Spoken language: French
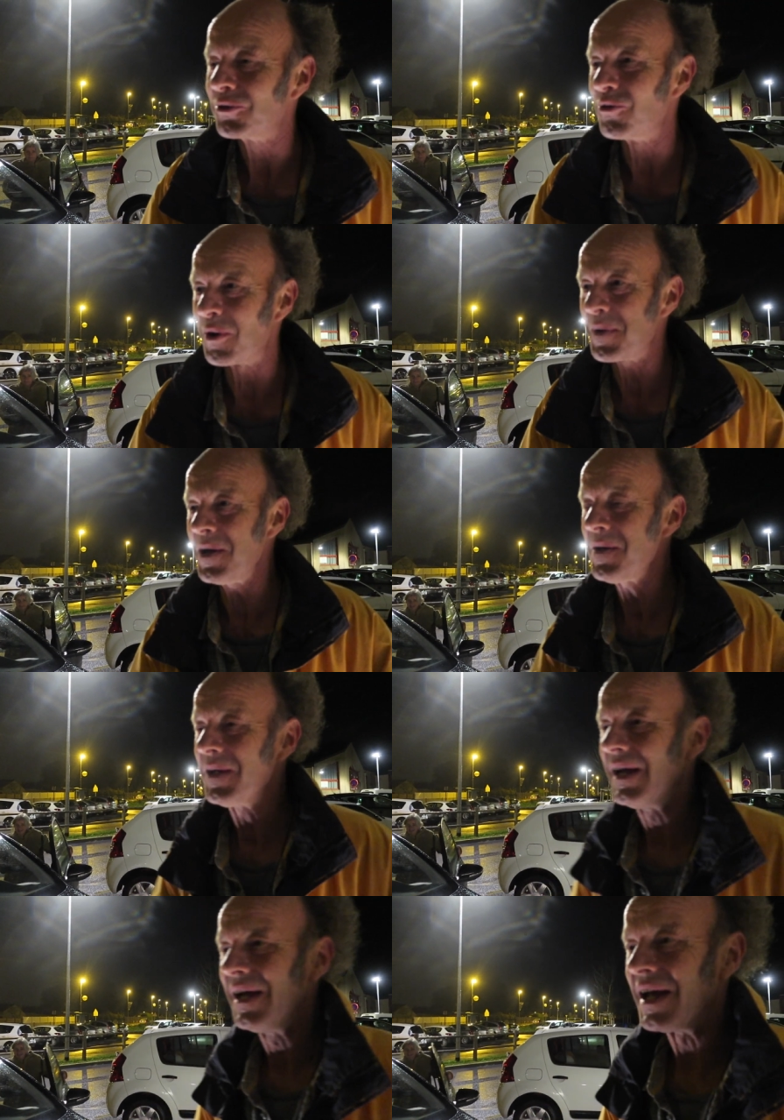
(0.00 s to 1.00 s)
Tu vois bien
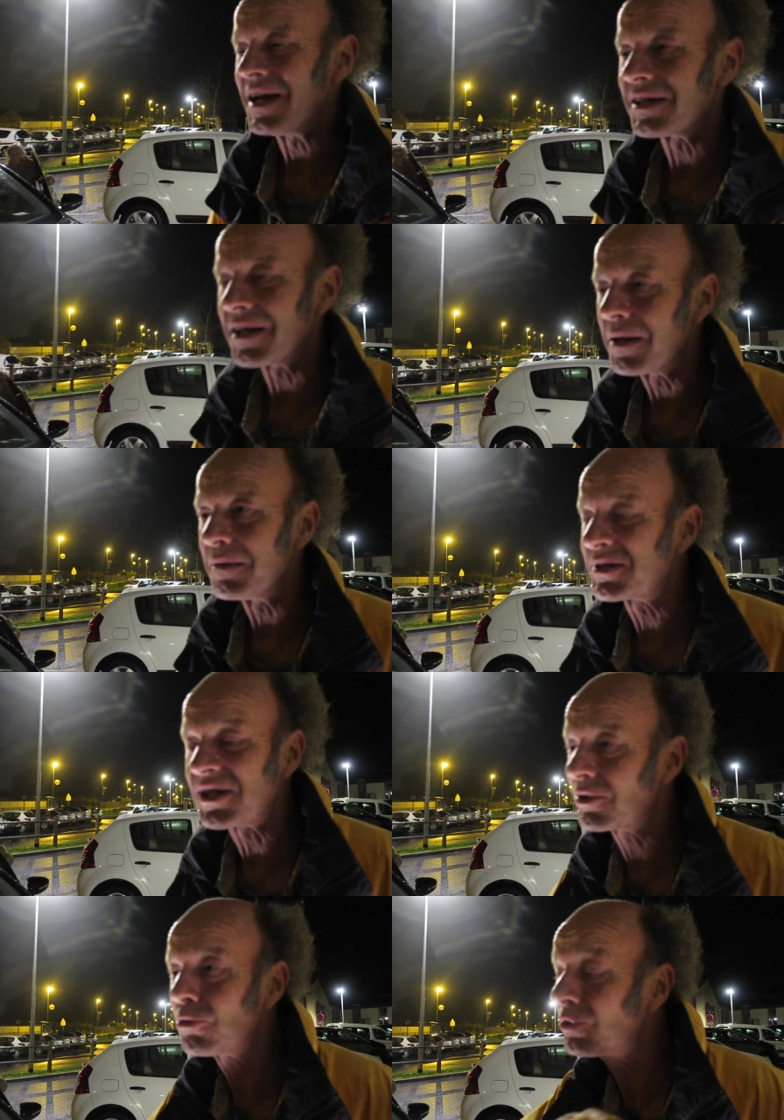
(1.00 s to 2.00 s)

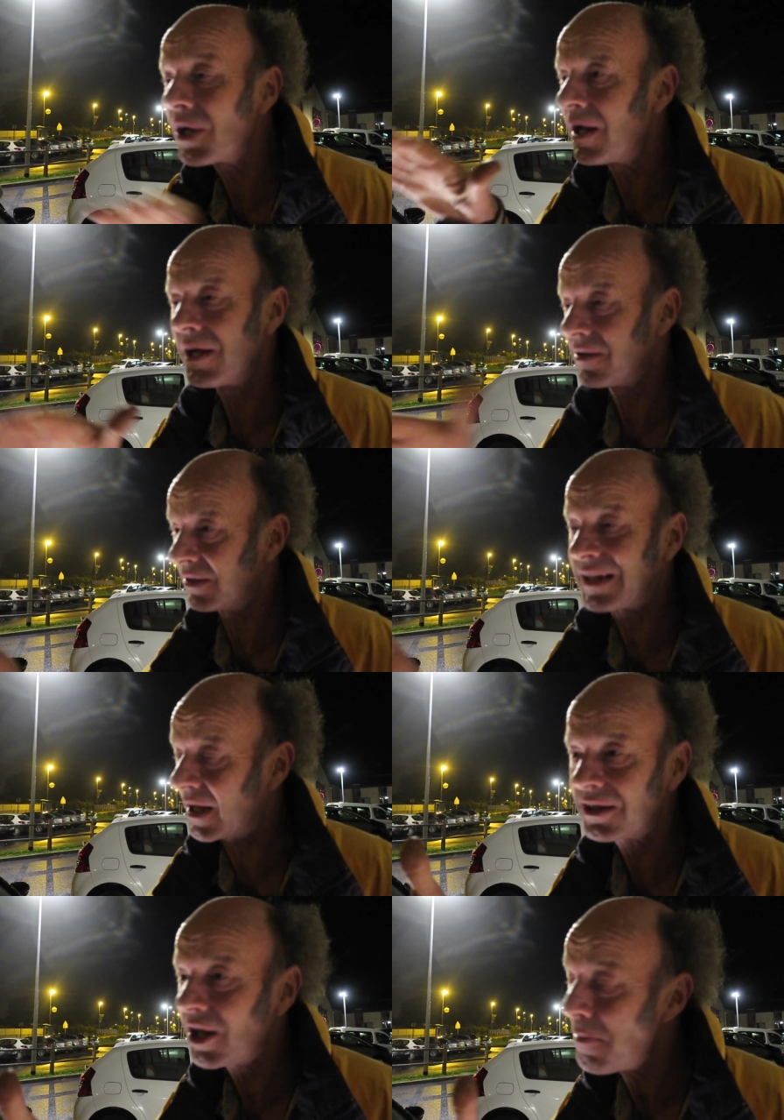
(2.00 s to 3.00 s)
c'est tout un.
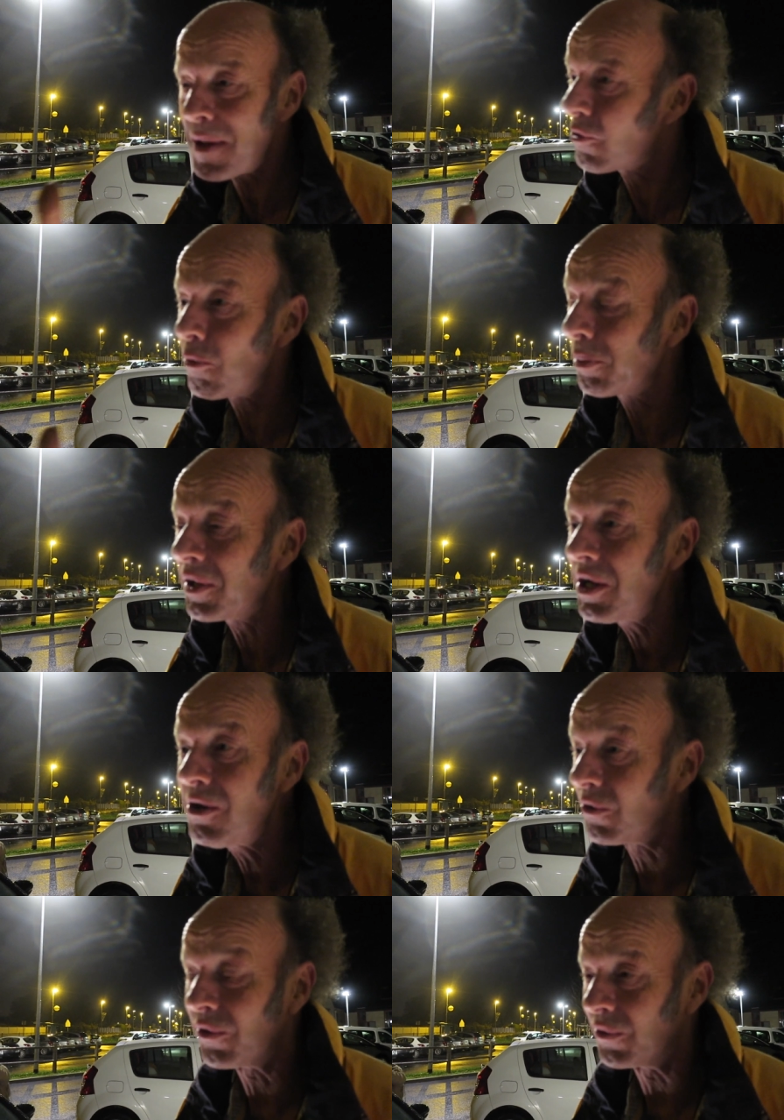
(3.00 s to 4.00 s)
T'as très bien
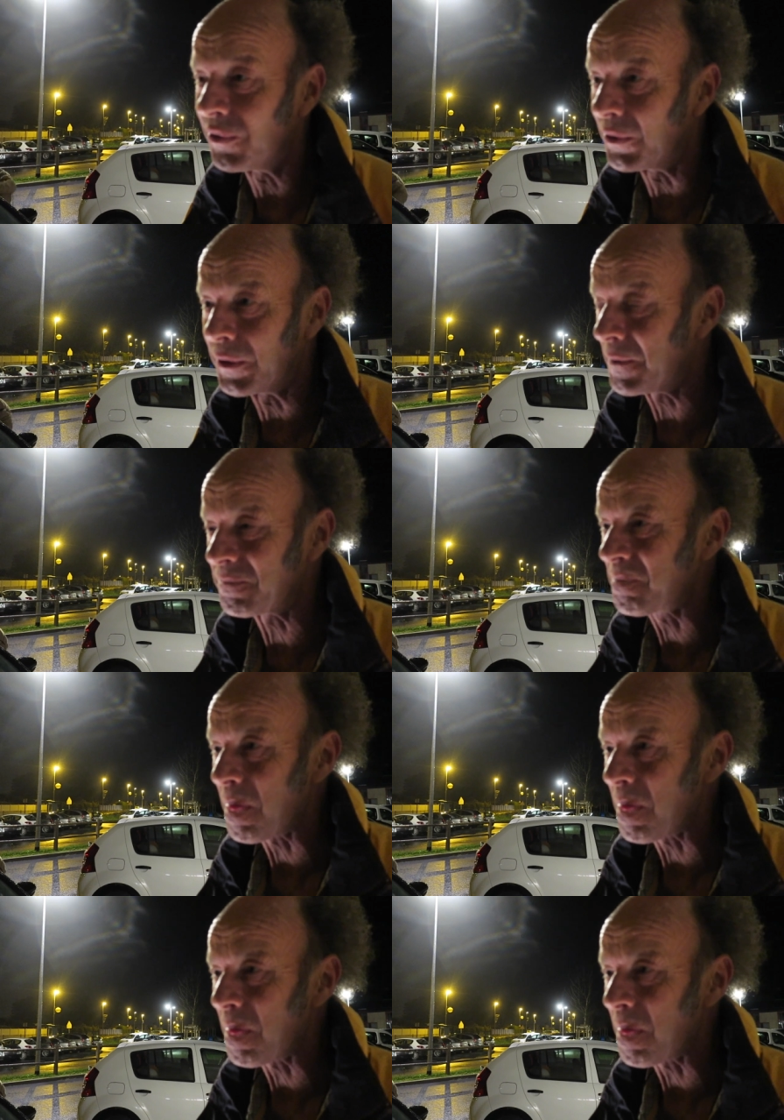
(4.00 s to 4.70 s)
compris le.